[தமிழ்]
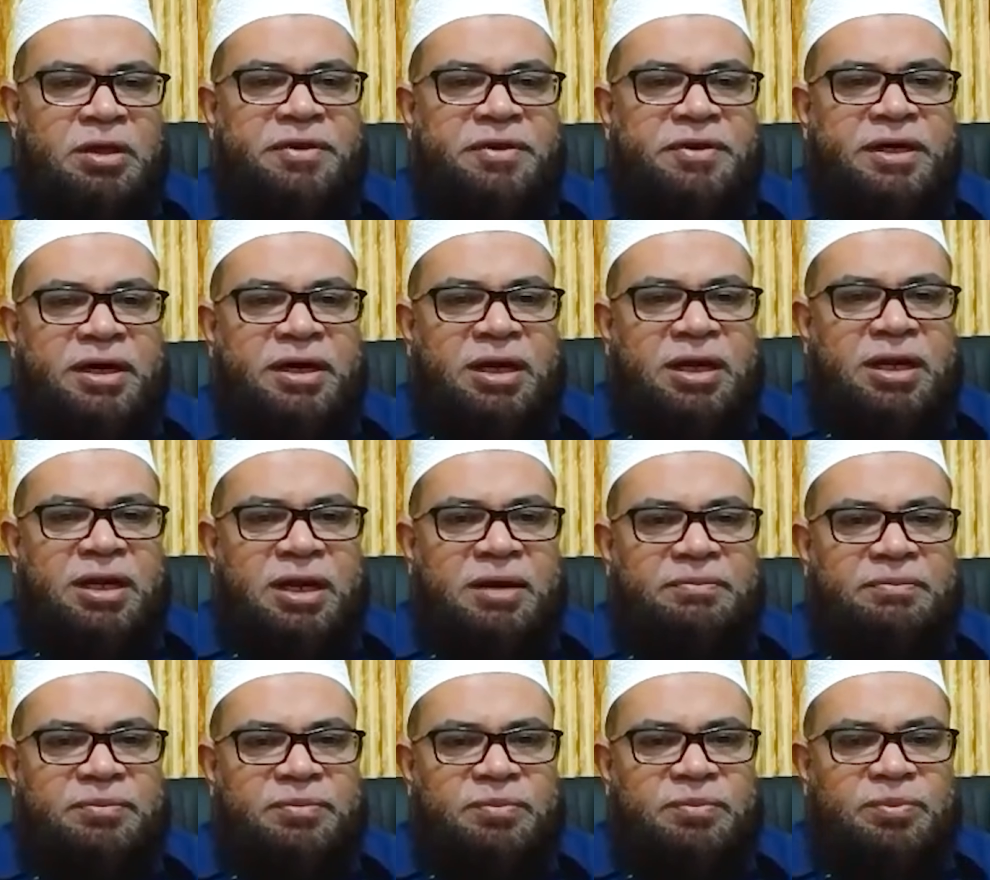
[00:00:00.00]

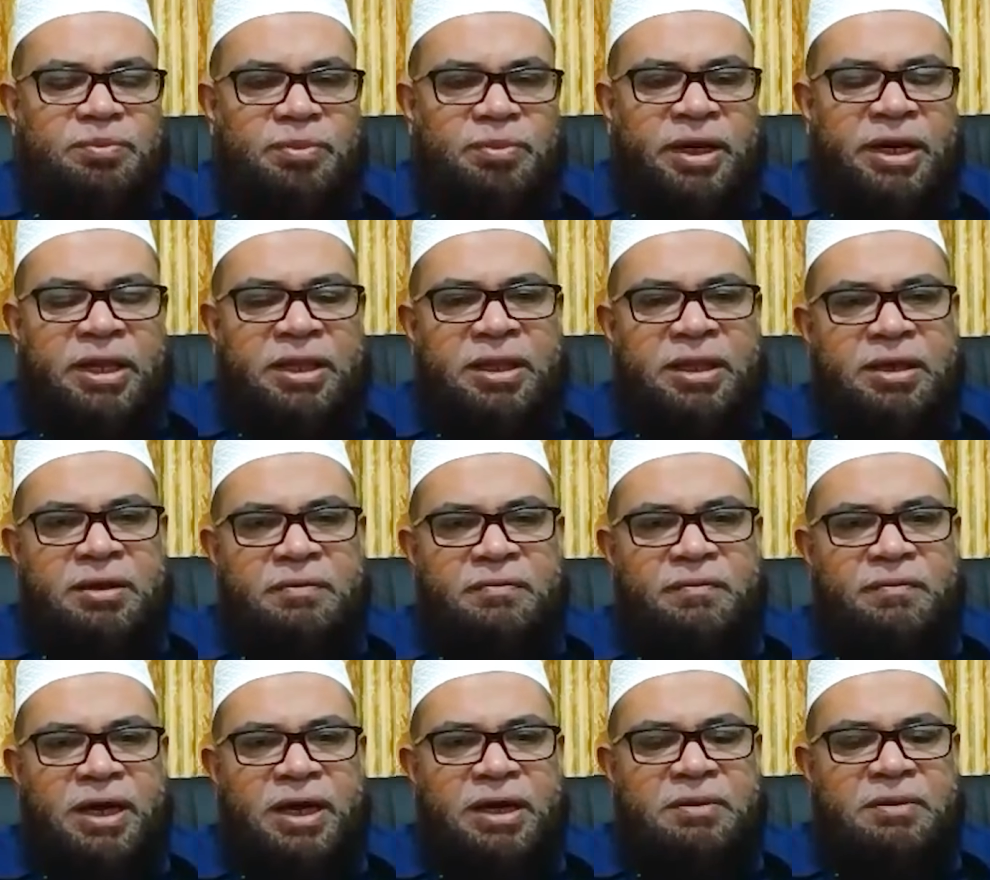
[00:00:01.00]
இவைகளெல்லாம் மனிதன்
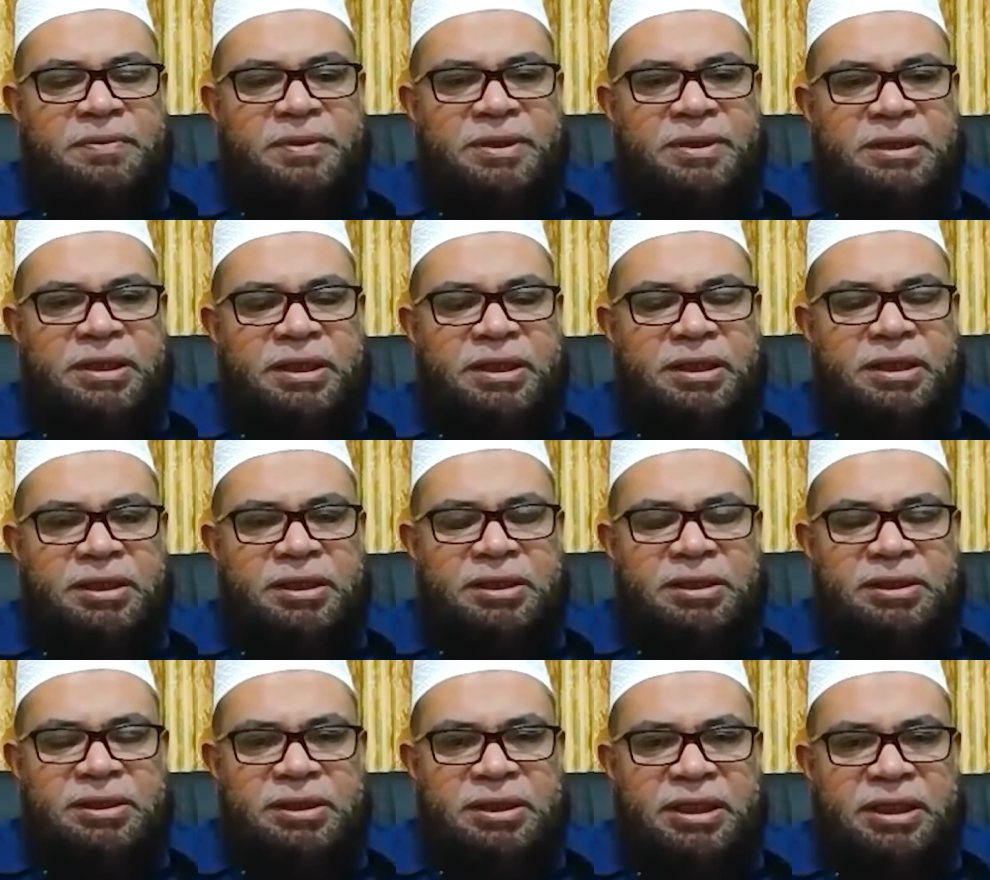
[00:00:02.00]
வாலிபத்தை
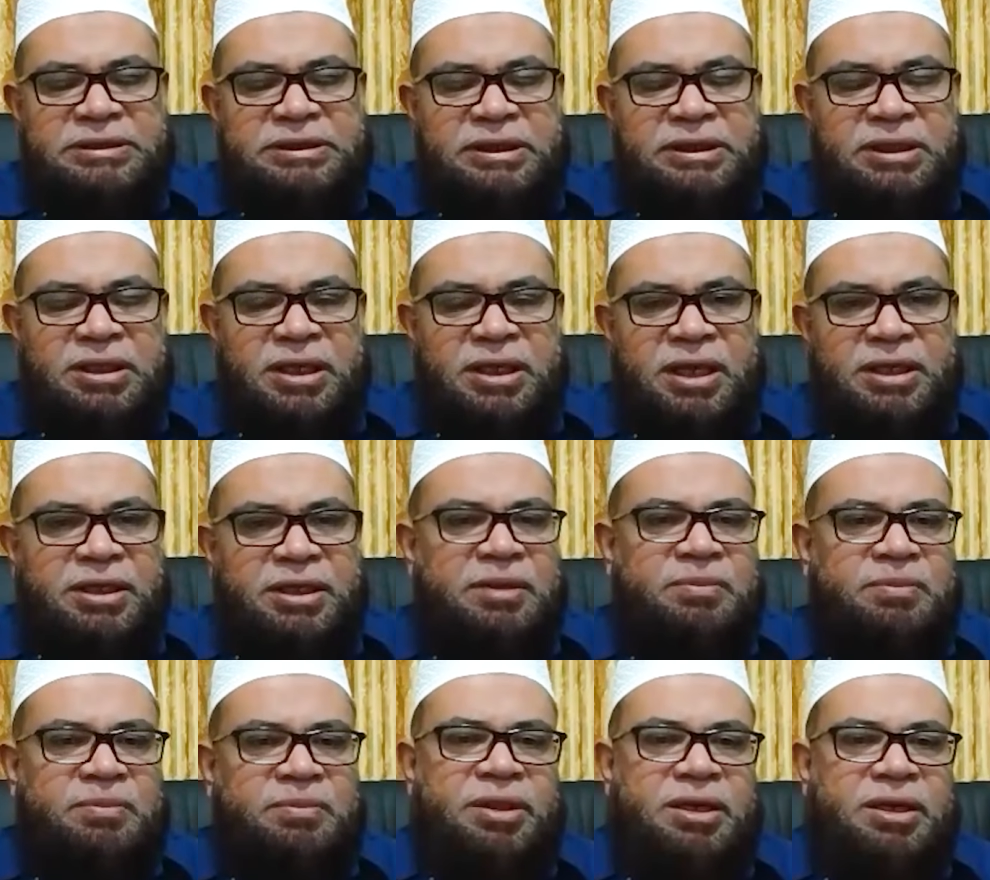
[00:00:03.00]
நேசிக்கிறான்
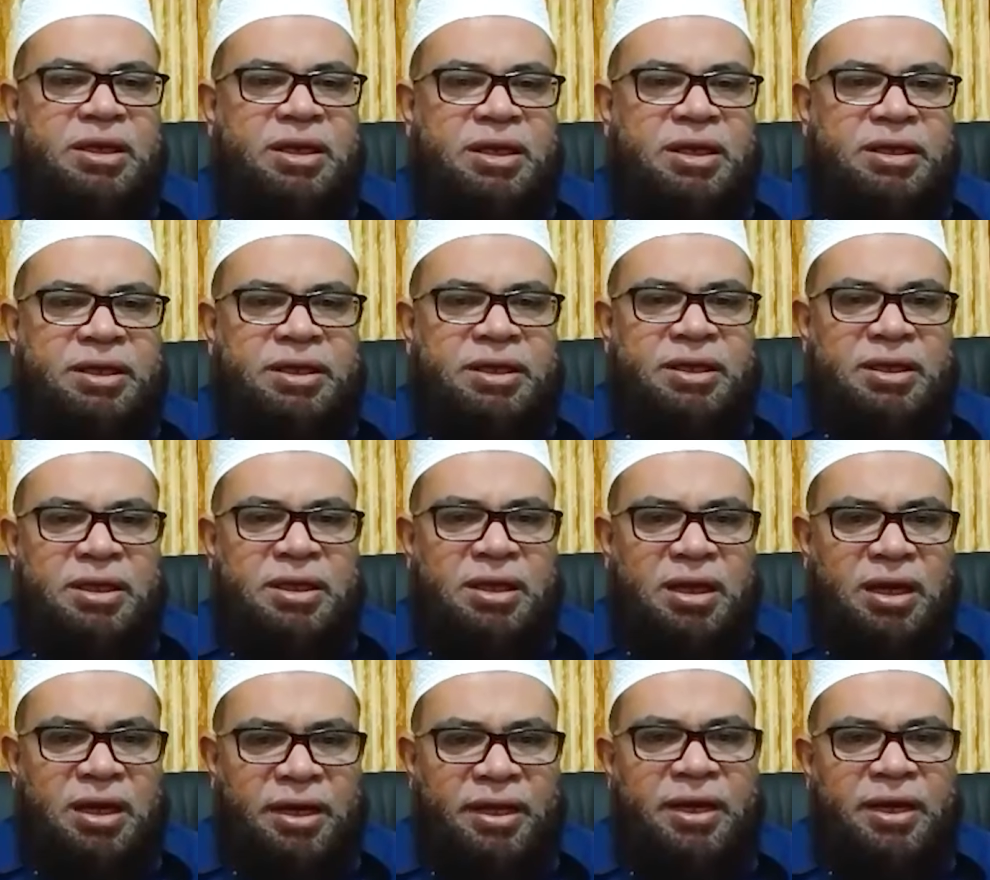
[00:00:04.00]
என்பதற்கான
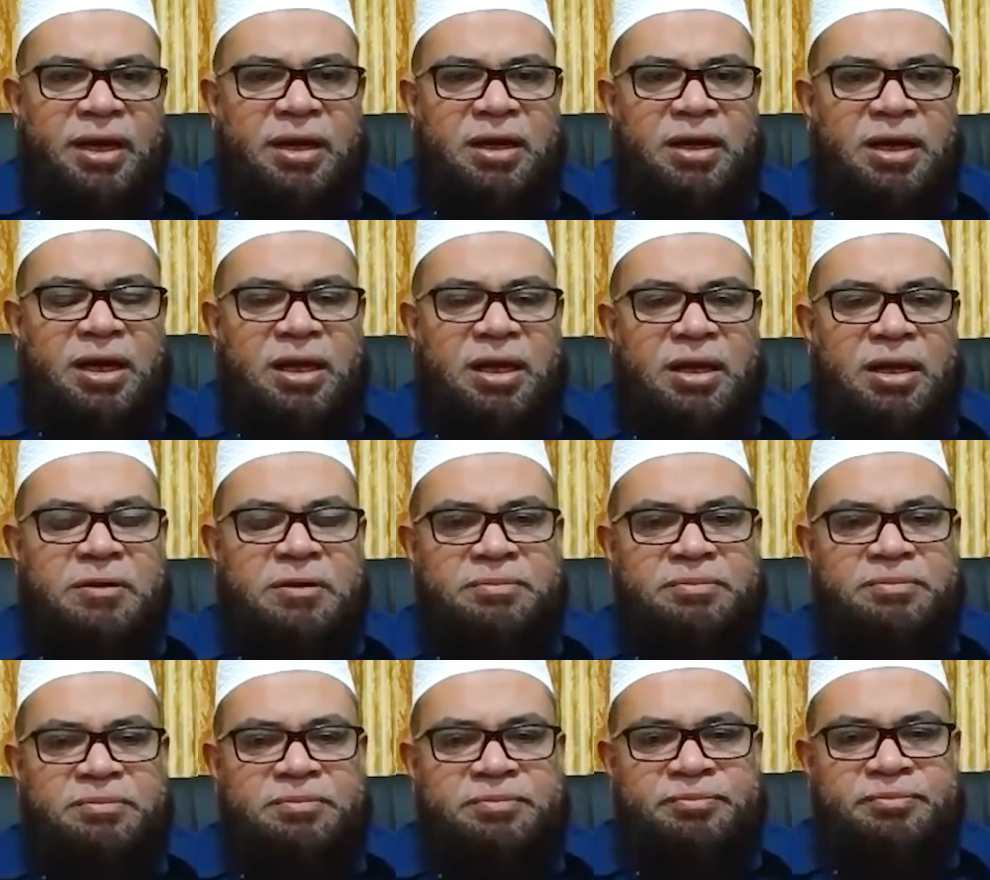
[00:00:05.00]
அடையாளங்களாகும்